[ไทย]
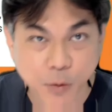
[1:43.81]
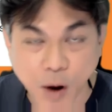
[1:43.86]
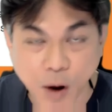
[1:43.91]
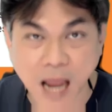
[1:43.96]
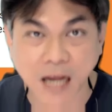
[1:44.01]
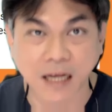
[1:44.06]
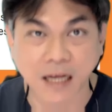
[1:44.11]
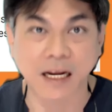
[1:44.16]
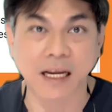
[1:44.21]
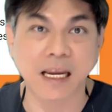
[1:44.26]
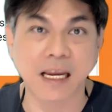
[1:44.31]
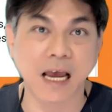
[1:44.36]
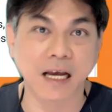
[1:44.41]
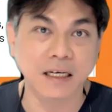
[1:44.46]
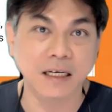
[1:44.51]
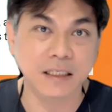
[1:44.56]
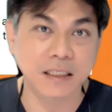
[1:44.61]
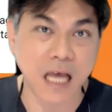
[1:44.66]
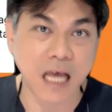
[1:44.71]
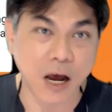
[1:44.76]
กวาดขยะ
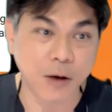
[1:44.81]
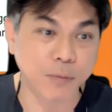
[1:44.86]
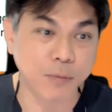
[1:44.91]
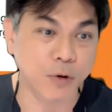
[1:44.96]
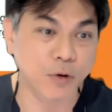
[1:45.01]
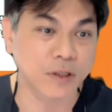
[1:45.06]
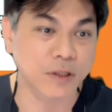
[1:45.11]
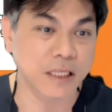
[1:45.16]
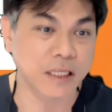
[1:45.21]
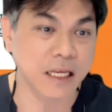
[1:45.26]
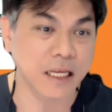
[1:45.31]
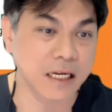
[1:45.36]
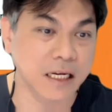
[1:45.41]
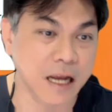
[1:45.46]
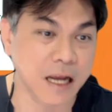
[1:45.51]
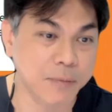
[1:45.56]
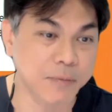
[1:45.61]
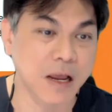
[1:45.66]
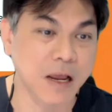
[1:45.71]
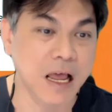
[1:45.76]
คือทาวโปรตีน
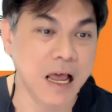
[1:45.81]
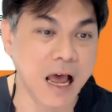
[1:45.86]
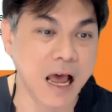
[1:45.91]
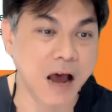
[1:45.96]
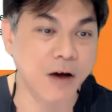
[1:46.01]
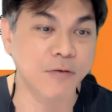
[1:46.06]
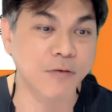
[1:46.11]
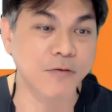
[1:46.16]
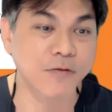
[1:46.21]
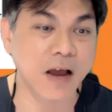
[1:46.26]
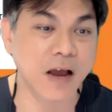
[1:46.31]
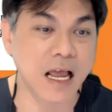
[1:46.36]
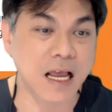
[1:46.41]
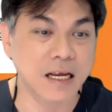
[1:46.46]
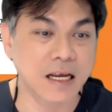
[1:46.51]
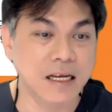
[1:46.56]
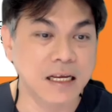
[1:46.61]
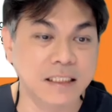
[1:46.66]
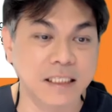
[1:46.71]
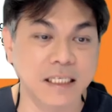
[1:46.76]
กับอัลฟา
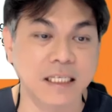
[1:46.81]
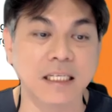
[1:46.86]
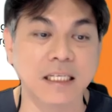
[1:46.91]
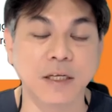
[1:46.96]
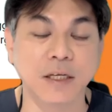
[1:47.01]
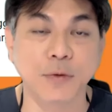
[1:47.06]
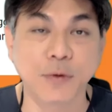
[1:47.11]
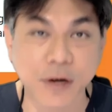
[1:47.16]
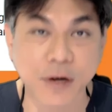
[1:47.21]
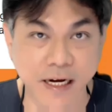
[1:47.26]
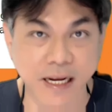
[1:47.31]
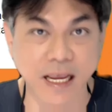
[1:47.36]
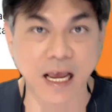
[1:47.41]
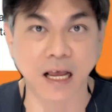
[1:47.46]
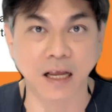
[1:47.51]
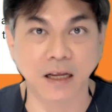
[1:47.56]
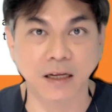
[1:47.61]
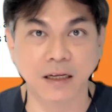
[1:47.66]
ซินนิวเคลีย